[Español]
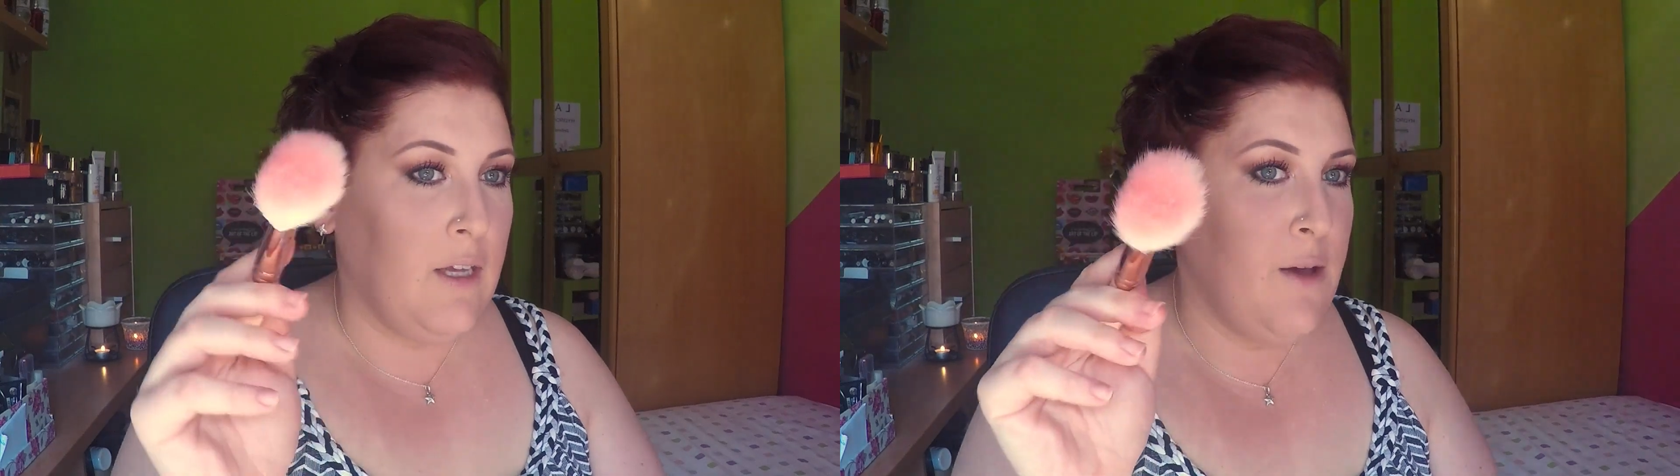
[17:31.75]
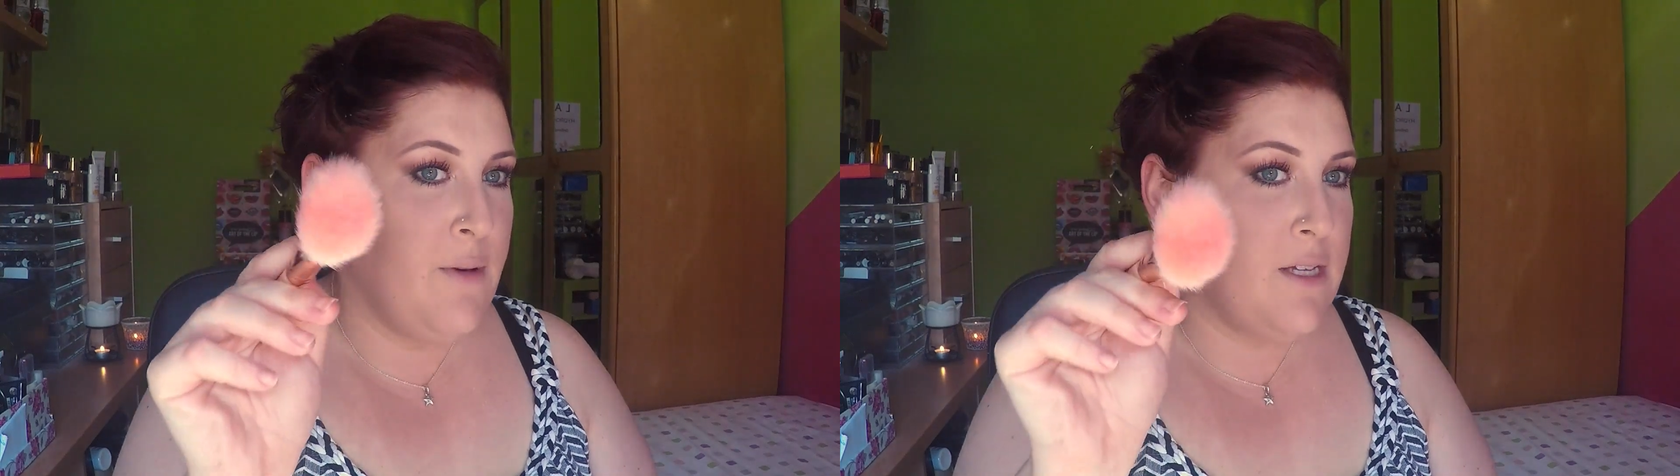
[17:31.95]

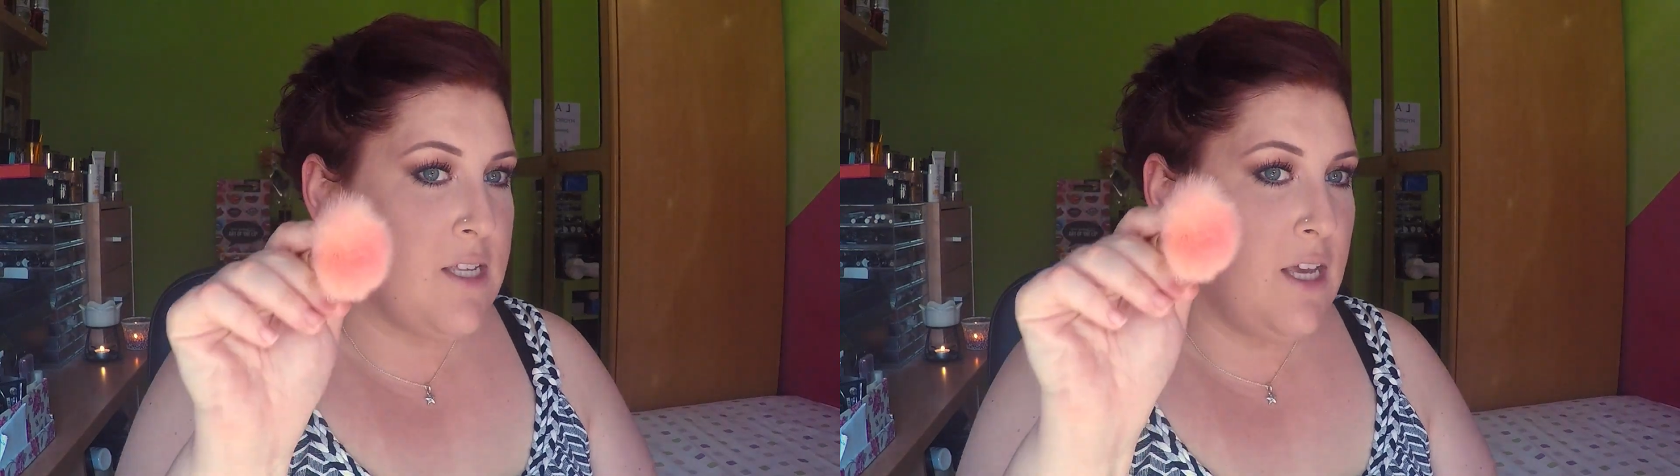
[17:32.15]
ya veis